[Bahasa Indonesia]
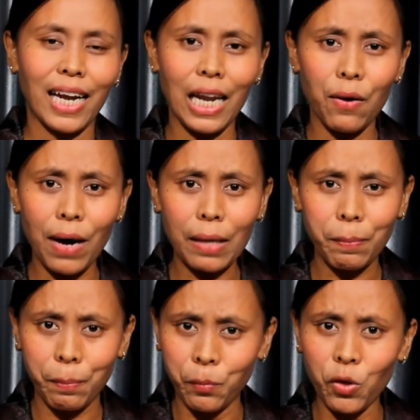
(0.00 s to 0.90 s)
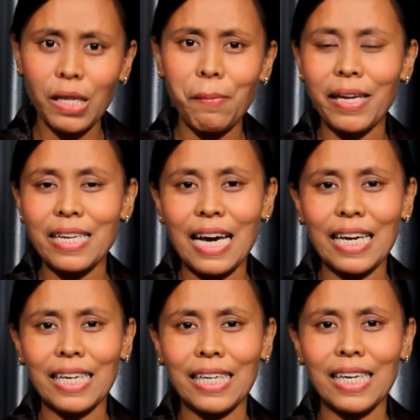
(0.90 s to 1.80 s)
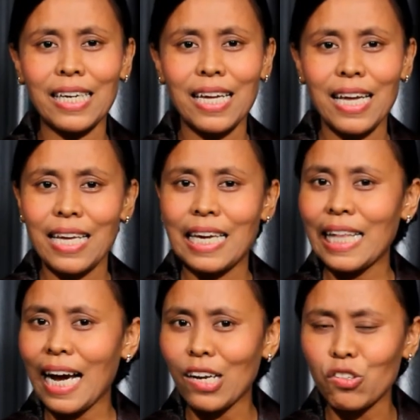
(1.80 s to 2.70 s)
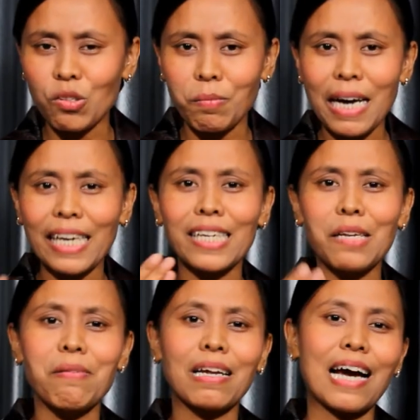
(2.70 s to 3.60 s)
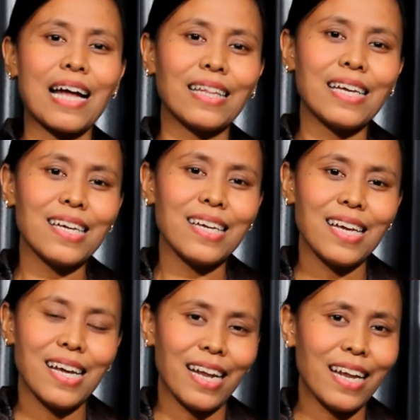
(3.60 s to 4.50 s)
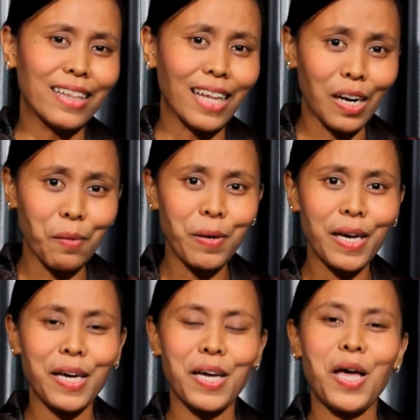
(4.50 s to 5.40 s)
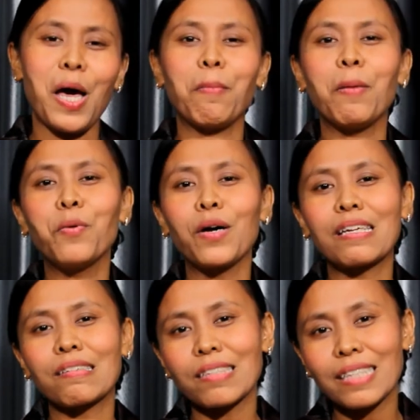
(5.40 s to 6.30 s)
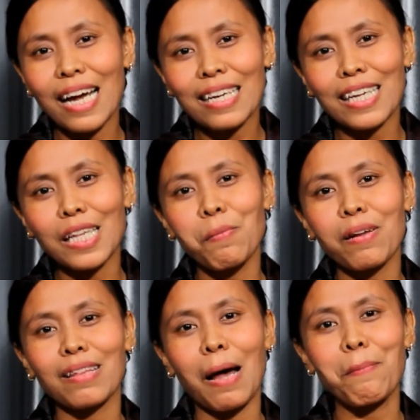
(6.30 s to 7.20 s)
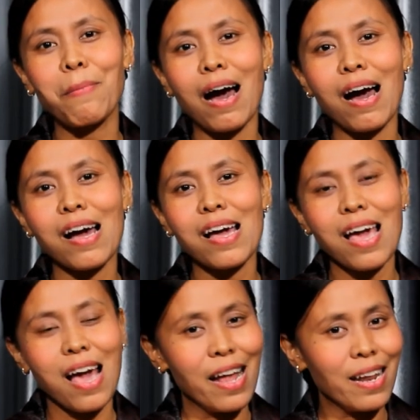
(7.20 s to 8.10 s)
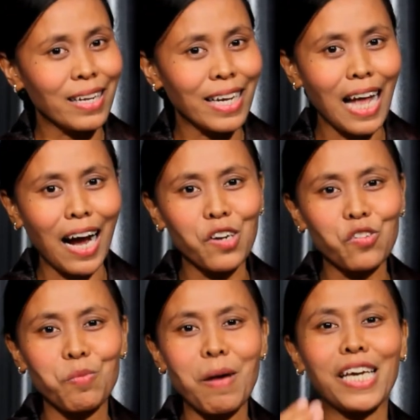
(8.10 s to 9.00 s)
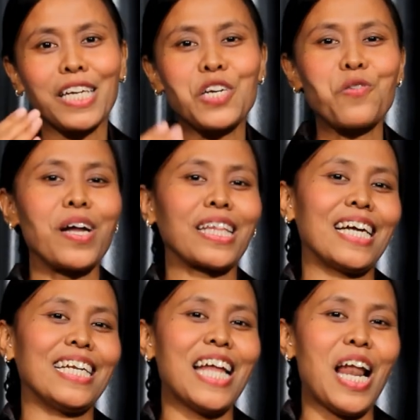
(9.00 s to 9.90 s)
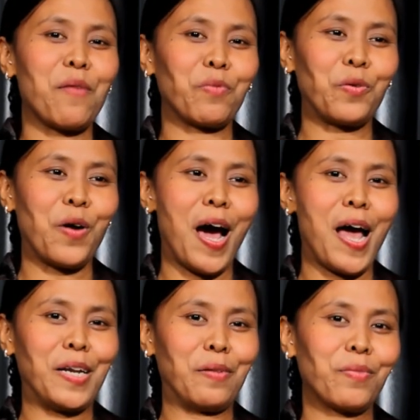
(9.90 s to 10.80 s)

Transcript: Lewat multimedia ini kita akan semakin diberkati dan terlebih membuat kesetiaan kita bertambah dan kita akan semakin dikuatkan di dalam Tuhan.